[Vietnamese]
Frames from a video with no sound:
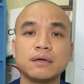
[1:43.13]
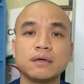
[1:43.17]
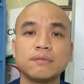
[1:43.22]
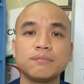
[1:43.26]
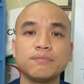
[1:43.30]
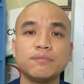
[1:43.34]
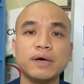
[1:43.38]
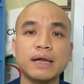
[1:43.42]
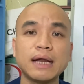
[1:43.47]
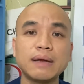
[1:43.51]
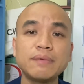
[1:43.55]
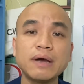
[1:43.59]

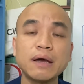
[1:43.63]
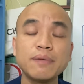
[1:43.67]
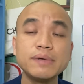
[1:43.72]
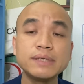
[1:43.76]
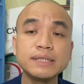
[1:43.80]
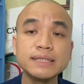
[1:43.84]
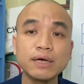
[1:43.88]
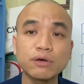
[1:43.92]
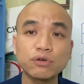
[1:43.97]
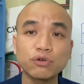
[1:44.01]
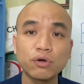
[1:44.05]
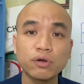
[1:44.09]
15 20
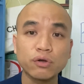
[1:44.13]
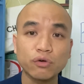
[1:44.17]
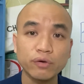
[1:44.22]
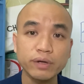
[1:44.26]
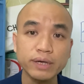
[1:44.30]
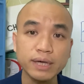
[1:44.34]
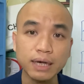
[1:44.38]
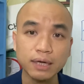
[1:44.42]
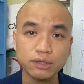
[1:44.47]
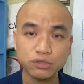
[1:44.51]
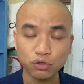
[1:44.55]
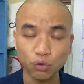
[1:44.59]
triệu thôi có
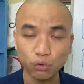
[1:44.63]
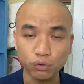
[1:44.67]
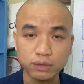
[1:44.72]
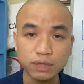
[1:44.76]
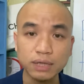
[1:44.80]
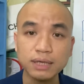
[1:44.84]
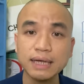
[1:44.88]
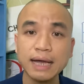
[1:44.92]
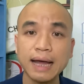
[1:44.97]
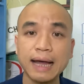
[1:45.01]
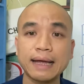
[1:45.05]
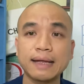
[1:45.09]
nghĩa là dồn
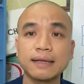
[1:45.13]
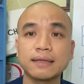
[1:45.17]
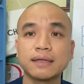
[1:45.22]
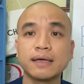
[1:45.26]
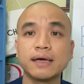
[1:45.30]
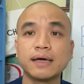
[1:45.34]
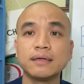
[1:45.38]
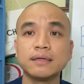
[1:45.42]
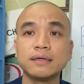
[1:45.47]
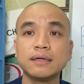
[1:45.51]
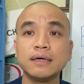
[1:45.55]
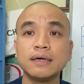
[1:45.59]
tất cả
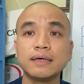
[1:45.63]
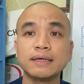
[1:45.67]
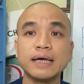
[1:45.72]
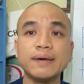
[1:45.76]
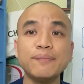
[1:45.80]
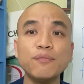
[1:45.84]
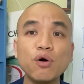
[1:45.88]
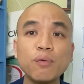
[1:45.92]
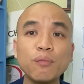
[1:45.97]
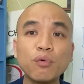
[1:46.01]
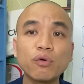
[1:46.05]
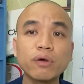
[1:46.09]
tiền để
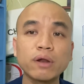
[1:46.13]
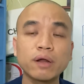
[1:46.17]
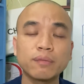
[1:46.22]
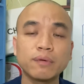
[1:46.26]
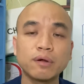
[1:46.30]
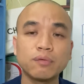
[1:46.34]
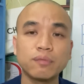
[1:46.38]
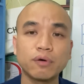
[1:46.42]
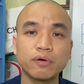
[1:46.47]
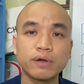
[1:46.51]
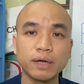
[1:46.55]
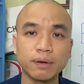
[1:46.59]
mua một quyển hợp
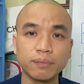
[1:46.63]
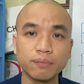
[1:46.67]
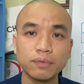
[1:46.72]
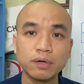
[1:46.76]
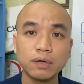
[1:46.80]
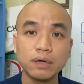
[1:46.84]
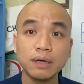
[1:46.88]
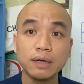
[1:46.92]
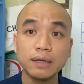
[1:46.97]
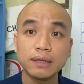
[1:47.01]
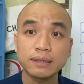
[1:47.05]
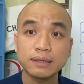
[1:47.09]
đồng bảo hiểm
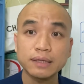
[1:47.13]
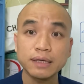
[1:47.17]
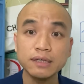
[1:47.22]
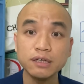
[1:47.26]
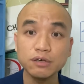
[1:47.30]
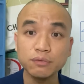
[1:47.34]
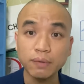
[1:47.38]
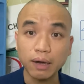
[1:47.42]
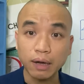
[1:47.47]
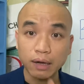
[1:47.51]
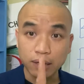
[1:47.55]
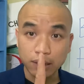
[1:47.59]
thế
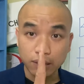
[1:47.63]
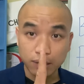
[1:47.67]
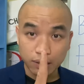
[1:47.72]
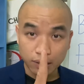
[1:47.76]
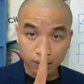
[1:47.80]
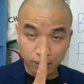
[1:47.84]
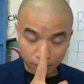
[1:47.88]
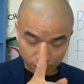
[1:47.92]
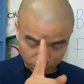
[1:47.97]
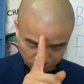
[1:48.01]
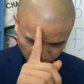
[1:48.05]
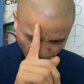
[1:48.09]
nhưng mà
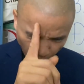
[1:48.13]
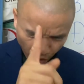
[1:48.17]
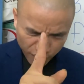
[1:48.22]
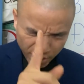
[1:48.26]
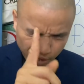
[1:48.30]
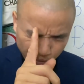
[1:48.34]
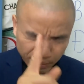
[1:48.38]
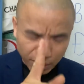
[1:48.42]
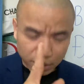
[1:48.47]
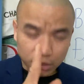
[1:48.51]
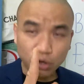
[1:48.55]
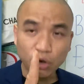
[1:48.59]
bảo
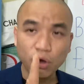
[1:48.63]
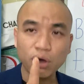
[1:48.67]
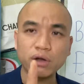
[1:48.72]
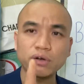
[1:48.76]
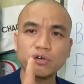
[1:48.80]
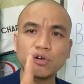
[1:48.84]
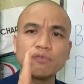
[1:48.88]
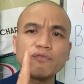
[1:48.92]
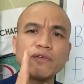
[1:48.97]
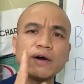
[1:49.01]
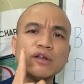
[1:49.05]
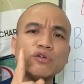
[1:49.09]
hiểm nhân thọ
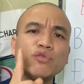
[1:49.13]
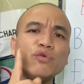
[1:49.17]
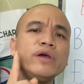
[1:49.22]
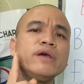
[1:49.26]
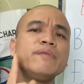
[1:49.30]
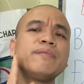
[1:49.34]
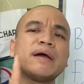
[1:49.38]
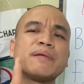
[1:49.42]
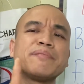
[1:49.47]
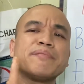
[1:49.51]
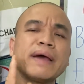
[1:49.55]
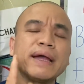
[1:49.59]
nó phát huy
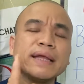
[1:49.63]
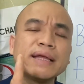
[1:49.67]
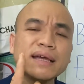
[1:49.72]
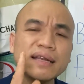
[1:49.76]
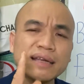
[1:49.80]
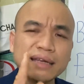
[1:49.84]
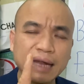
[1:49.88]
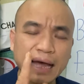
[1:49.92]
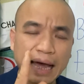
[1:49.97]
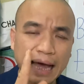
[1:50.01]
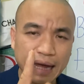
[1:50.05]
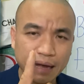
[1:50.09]
mạnh mẽ
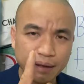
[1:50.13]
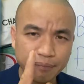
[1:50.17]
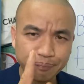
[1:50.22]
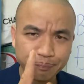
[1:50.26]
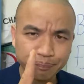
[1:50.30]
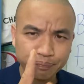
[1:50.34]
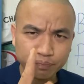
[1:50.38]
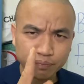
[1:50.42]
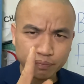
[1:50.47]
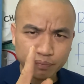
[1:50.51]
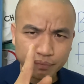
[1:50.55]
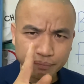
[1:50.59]
nhất là
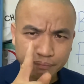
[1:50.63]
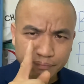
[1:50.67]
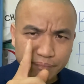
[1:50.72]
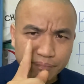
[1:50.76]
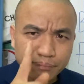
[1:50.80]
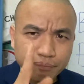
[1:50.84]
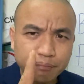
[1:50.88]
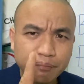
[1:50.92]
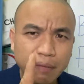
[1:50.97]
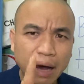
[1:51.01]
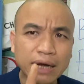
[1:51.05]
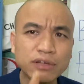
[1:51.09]

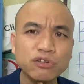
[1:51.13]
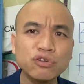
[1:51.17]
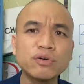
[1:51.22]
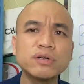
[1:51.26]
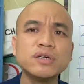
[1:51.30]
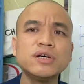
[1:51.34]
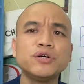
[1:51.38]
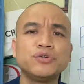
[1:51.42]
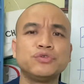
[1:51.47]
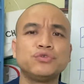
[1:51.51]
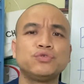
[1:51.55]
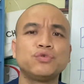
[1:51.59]
bán cho
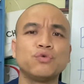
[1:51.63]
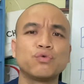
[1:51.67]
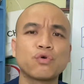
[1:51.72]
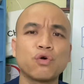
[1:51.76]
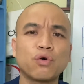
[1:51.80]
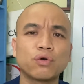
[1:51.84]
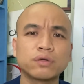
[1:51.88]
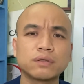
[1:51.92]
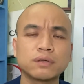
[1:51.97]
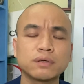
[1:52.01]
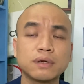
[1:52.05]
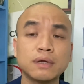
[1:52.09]
người trụ
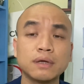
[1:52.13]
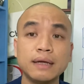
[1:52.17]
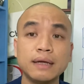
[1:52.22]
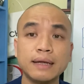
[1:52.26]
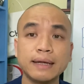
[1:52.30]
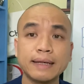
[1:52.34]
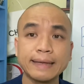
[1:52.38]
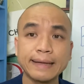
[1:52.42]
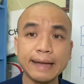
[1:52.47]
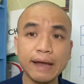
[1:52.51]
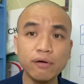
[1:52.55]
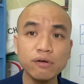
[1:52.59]
cột
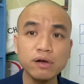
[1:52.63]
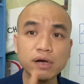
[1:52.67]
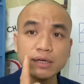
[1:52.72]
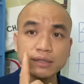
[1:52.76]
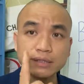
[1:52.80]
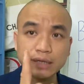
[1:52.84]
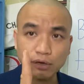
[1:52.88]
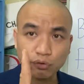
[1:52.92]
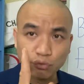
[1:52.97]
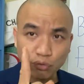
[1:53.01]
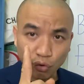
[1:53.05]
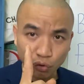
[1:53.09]
nếu người
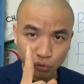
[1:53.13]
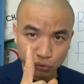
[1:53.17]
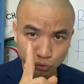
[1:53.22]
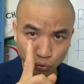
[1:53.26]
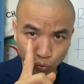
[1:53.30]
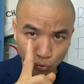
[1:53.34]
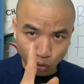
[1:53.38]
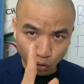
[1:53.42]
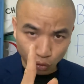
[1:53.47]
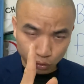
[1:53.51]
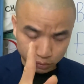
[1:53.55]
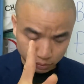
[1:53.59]
trụ cột
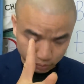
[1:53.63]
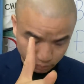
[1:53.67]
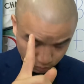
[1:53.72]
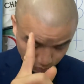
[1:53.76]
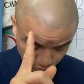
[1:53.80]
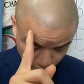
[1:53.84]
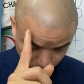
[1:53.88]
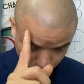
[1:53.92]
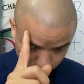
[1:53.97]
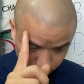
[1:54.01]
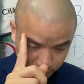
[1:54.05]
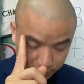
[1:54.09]
trụ cột
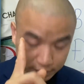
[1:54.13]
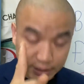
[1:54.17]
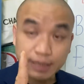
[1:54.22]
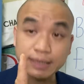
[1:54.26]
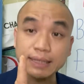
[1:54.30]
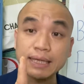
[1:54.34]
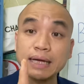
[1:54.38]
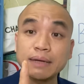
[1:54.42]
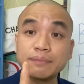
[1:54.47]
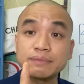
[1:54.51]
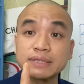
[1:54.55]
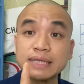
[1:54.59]
xảy
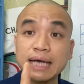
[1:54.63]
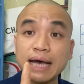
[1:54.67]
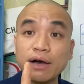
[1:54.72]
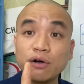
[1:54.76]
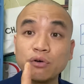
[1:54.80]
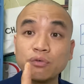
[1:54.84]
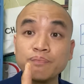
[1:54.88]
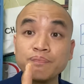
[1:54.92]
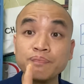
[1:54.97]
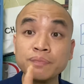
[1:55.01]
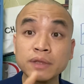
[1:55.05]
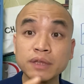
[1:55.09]
ra làm sao
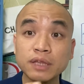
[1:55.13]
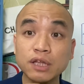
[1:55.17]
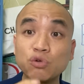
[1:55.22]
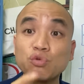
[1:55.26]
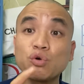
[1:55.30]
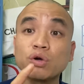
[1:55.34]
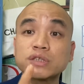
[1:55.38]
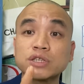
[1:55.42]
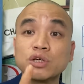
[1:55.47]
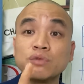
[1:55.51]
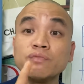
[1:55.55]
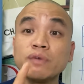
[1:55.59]
thì
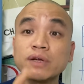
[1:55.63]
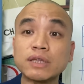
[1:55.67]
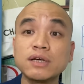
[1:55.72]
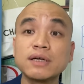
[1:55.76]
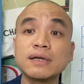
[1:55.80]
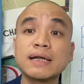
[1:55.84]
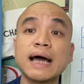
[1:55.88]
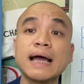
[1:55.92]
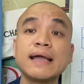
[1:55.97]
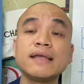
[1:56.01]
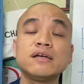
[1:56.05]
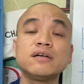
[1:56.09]
cuộc sống và tương
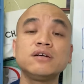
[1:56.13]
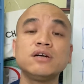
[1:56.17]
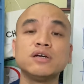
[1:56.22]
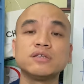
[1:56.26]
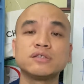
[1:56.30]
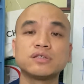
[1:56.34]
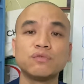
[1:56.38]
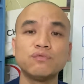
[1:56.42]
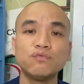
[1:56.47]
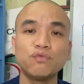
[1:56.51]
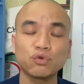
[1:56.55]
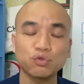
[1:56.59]
lai những người
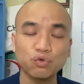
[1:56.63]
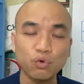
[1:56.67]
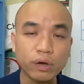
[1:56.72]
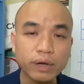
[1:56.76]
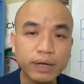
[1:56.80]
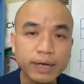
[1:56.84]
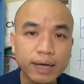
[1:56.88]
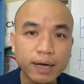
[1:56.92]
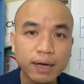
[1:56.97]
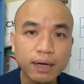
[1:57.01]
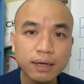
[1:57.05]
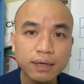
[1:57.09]
sống phụ thuộc
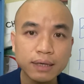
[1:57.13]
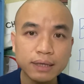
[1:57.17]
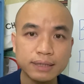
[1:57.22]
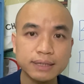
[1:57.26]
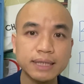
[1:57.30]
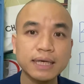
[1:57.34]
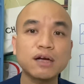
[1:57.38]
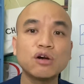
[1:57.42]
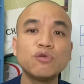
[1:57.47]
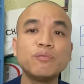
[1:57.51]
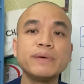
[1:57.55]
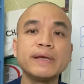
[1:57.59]
kia
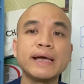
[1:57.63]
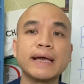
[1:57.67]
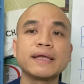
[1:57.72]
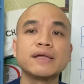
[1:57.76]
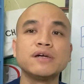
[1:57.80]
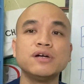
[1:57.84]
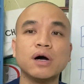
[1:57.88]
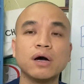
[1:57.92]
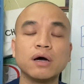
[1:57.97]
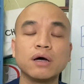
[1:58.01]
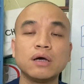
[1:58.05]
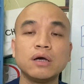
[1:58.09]
sẽ không bị ảnh
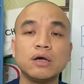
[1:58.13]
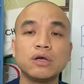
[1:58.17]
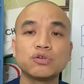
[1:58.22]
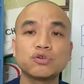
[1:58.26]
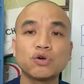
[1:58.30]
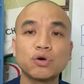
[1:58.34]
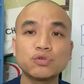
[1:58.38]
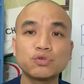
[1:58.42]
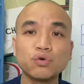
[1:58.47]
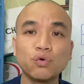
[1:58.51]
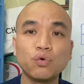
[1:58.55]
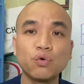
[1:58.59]
hưởng
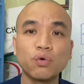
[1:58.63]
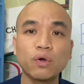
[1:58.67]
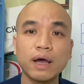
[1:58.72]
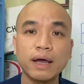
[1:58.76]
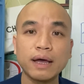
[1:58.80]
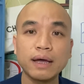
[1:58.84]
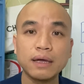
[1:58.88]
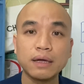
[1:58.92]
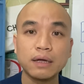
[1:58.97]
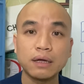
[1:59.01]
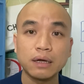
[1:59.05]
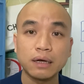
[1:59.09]
cho dù là
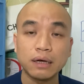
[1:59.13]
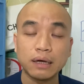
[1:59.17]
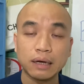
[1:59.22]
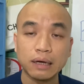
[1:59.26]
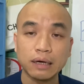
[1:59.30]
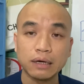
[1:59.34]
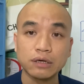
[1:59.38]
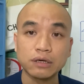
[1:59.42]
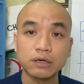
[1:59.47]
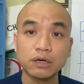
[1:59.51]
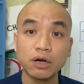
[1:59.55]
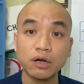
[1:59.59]
à,
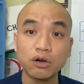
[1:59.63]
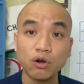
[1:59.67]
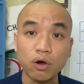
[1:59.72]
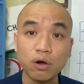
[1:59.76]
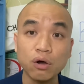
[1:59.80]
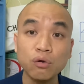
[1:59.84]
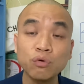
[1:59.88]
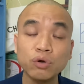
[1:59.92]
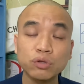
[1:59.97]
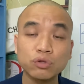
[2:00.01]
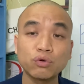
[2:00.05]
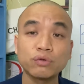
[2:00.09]
người đó
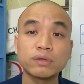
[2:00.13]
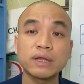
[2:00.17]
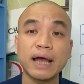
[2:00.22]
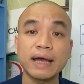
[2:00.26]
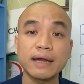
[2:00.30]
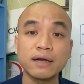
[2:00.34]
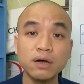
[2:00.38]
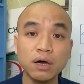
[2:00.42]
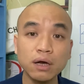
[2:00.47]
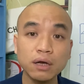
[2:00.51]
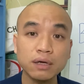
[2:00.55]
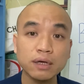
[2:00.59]
không còn tồn tại
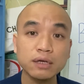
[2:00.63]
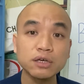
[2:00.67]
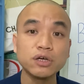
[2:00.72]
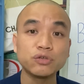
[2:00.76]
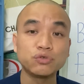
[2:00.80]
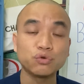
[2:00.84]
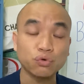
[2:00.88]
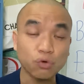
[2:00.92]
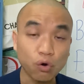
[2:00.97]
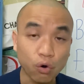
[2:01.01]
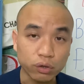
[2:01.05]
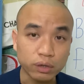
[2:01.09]
nữa cái người
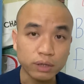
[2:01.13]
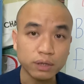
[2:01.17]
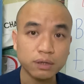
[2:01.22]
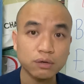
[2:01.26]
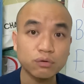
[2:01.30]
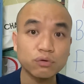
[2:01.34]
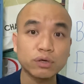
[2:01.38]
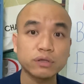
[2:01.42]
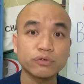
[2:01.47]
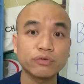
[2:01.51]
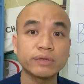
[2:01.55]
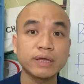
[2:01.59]
trụ cột ấy
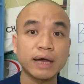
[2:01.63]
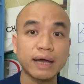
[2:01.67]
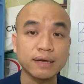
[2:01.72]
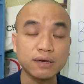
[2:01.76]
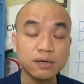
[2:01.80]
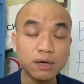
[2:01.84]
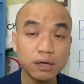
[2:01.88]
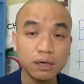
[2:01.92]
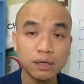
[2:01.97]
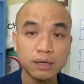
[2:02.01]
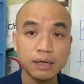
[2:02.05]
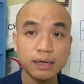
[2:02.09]
không còn tồn tại
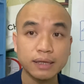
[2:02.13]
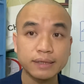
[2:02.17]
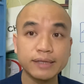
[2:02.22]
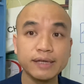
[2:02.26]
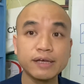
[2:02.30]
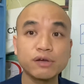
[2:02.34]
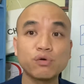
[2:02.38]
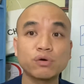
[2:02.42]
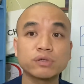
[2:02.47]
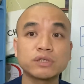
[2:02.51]
nữa thì cuộc